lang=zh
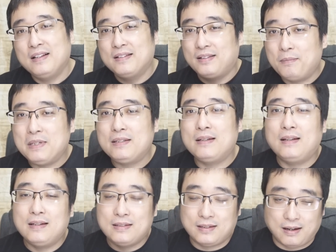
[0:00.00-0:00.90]
咱们先
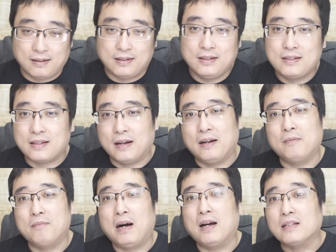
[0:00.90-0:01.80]
来讲一
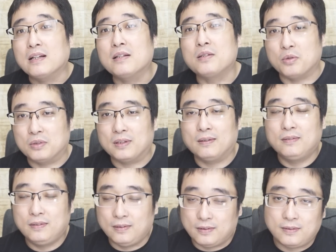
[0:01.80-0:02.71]
讲马英九的
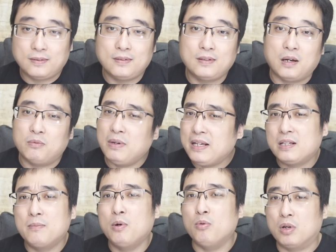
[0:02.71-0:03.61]
自私啊。为
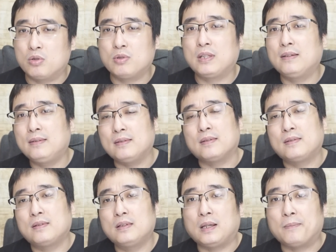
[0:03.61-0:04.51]
什么我说他自
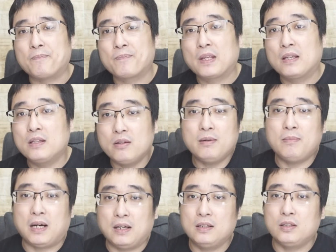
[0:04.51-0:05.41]
私呢？因为
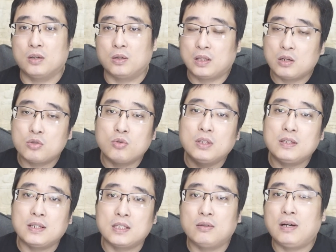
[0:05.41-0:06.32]
马英九他说的
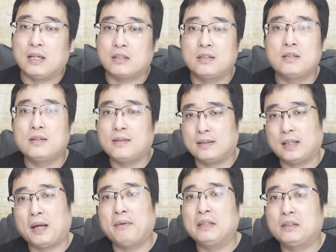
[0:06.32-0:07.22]
这些话，其实，在
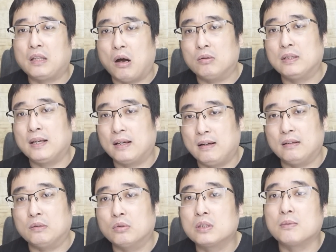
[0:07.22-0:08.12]
台湾岛内
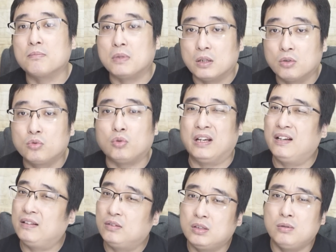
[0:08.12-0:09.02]
很多的名嘴、
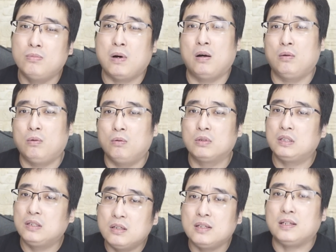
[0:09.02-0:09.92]
很多的网红，
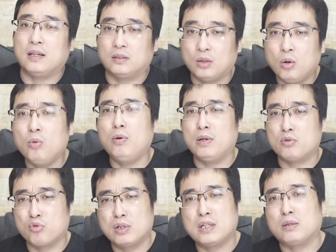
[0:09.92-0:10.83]
其实也都会
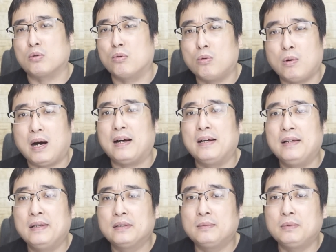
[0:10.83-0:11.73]
说这种话，
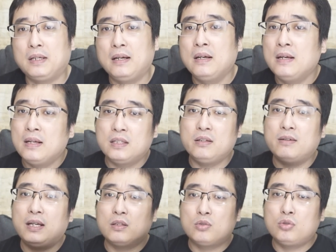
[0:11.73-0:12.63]
对不对？因
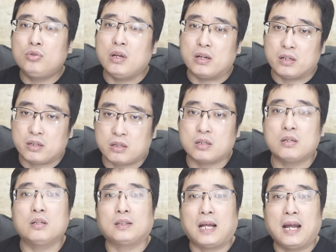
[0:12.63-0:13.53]
为确
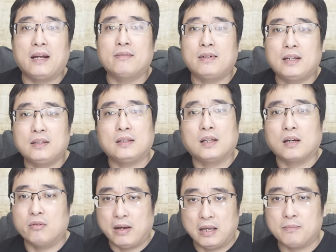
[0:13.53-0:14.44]
实，台湾的那
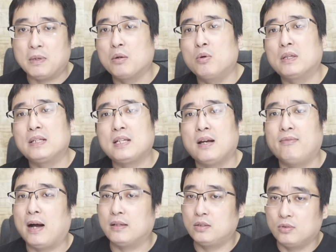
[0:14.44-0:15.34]
个伪民国的宪
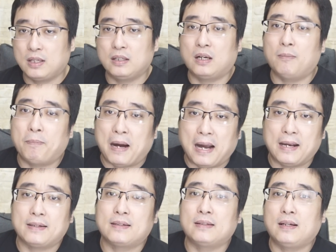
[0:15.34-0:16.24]
法就在那儿
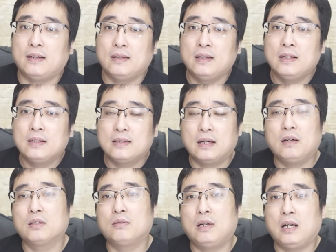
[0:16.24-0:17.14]
摆着呢。然
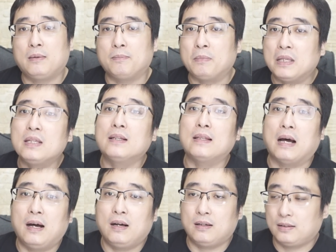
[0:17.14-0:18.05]
后的话，民进
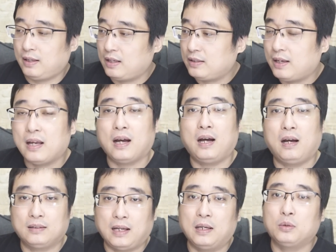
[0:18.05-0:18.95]
党天天
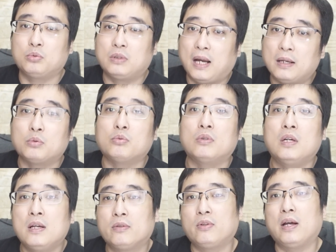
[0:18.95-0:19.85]
啊“台独”“台
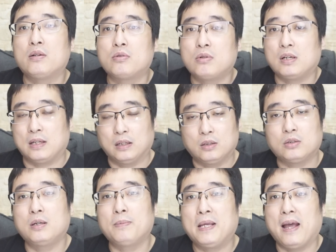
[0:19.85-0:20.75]
独”，虽然说也都
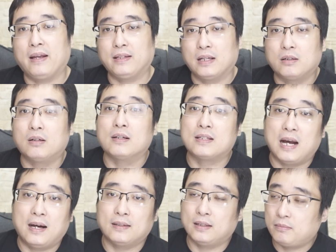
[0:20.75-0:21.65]
是骗，也都是
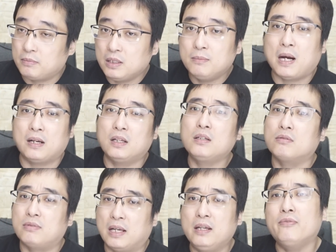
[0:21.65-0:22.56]
假的，明摆着就
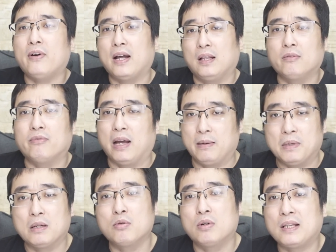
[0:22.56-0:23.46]
违反了伪
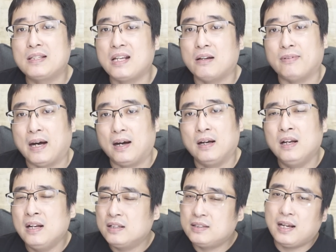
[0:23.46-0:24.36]
民国的宪法，
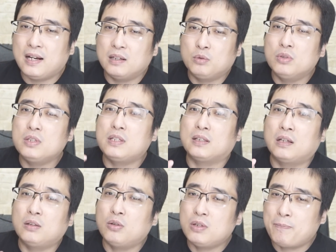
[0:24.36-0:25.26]
这个东西
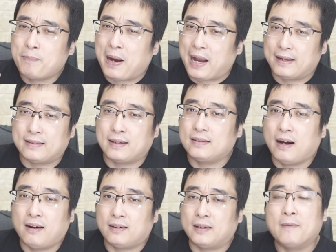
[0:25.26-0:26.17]
它都是摆在那
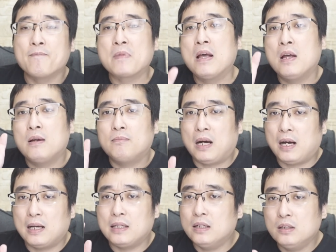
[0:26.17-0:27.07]
儿的。
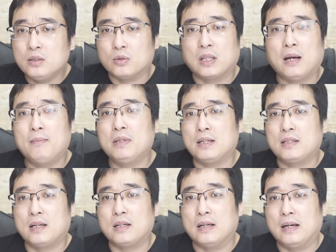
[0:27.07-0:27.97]
马英九他们这
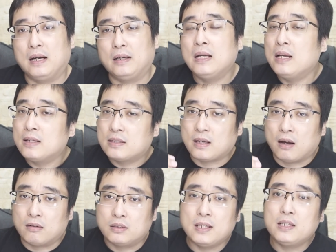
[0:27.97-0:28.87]
些人啊，
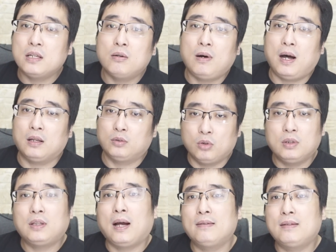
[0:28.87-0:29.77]
讲这些话，对
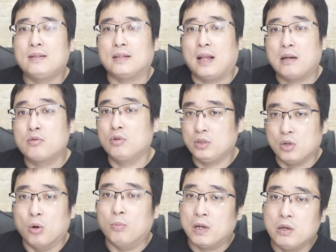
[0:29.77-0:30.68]
于他自己来说
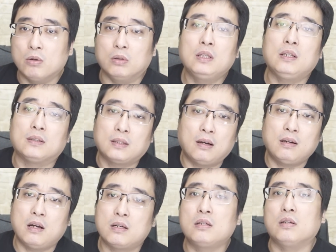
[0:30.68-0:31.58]
有没有利？当
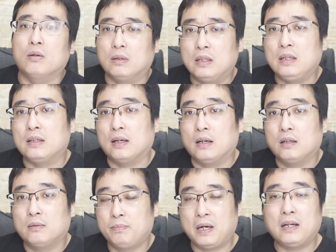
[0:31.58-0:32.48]
然是有利的。
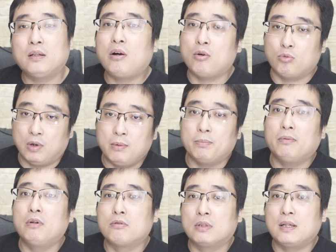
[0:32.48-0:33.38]
不然的话，我也不
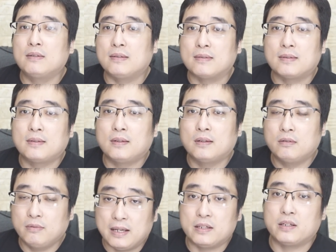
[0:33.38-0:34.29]
会说他自私。
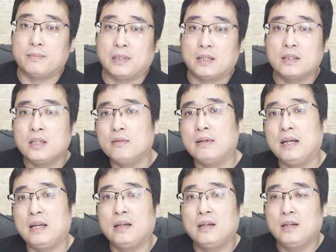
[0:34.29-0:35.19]
为什么呢？因为